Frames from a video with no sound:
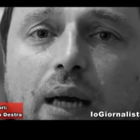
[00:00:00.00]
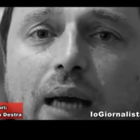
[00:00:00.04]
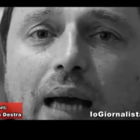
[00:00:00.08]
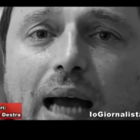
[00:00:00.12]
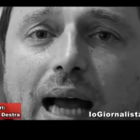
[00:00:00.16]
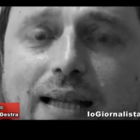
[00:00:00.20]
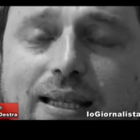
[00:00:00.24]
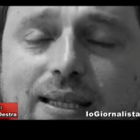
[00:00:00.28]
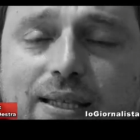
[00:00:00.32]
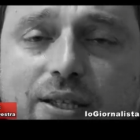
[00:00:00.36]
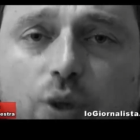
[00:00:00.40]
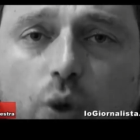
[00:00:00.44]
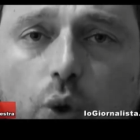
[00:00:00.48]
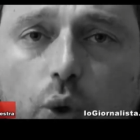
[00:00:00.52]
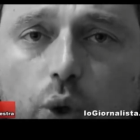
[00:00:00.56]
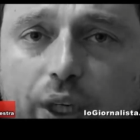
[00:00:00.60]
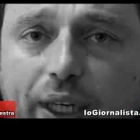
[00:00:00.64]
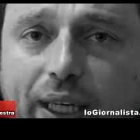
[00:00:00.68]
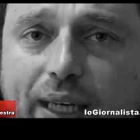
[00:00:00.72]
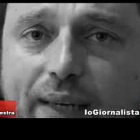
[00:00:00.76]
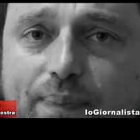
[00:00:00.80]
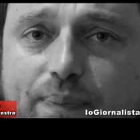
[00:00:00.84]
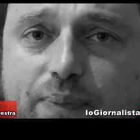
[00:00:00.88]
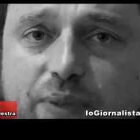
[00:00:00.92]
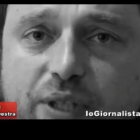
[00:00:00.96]
azioni
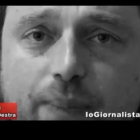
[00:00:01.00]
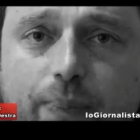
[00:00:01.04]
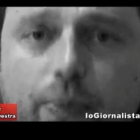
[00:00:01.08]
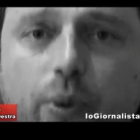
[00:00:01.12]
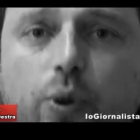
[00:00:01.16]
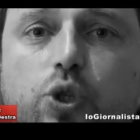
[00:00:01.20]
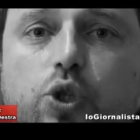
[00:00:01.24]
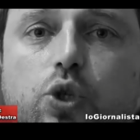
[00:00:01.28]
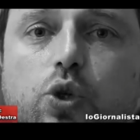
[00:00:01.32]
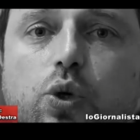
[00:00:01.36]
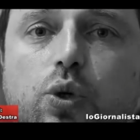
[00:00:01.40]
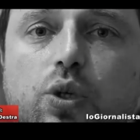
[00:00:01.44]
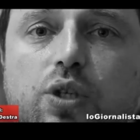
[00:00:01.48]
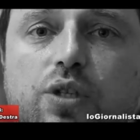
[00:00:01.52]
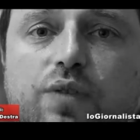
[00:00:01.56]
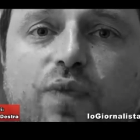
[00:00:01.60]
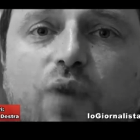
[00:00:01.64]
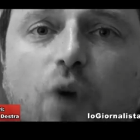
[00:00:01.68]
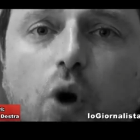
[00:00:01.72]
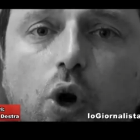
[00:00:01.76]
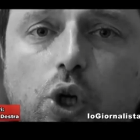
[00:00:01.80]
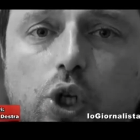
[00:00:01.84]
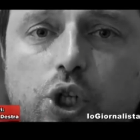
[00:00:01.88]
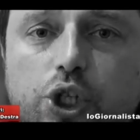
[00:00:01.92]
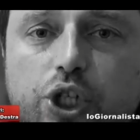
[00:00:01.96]
che si possono
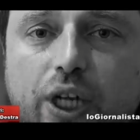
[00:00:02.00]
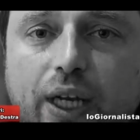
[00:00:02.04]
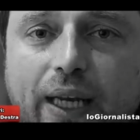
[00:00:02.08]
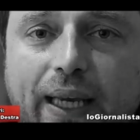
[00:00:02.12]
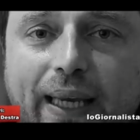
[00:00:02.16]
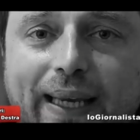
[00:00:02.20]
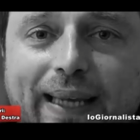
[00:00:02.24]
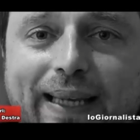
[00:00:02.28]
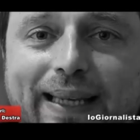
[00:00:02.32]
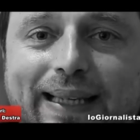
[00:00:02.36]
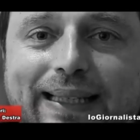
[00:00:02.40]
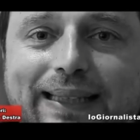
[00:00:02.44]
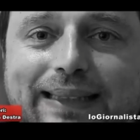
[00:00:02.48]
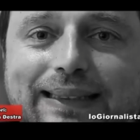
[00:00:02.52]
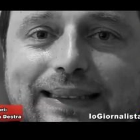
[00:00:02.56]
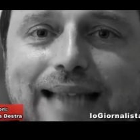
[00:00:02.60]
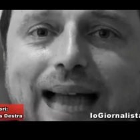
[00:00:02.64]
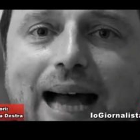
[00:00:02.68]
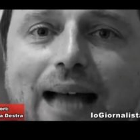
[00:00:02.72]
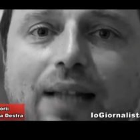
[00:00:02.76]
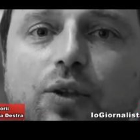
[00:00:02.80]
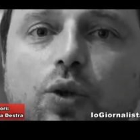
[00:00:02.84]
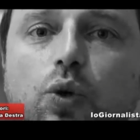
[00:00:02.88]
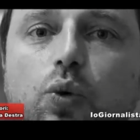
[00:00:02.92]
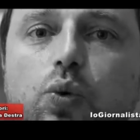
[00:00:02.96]
svolgere
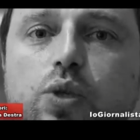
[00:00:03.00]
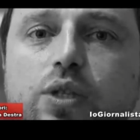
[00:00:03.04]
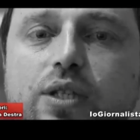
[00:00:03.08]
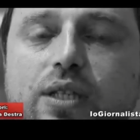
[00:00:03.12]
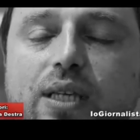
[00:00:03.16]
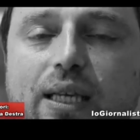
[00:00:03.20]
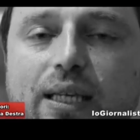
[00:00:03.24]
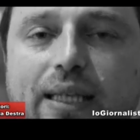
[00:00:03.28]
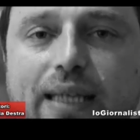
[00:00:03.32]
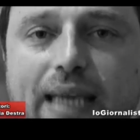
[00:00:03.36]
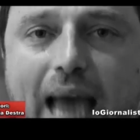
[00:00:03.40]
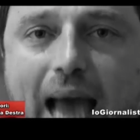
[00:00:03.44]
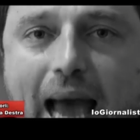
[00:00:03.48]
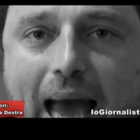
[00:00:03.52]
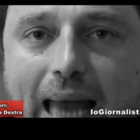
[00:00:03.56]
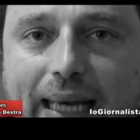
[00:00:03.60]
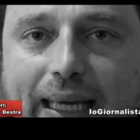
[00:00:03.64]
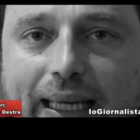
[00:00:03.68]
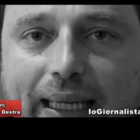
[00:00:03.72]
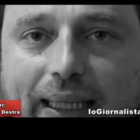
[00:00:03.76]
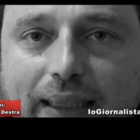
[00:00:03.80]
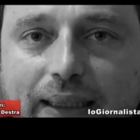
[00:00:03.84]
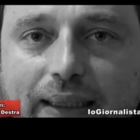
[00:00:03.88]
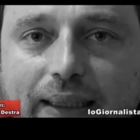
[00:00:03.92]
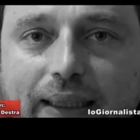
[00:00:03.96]
dando un segnale
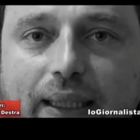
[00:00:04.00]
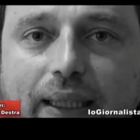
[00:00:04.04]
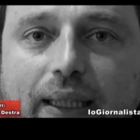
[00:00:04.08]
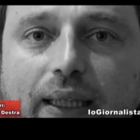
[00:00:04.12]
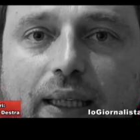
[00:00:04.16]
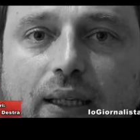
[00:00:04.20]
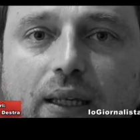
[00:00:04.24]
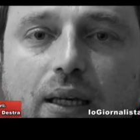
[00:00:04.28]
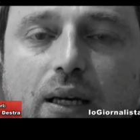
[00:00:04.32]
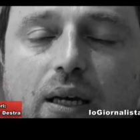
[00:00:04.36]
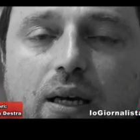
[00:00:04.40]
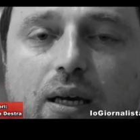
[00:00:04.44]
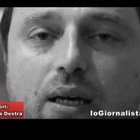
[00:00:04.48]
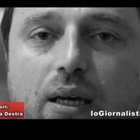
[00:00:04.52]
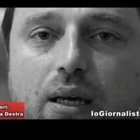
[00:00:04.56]
di eh,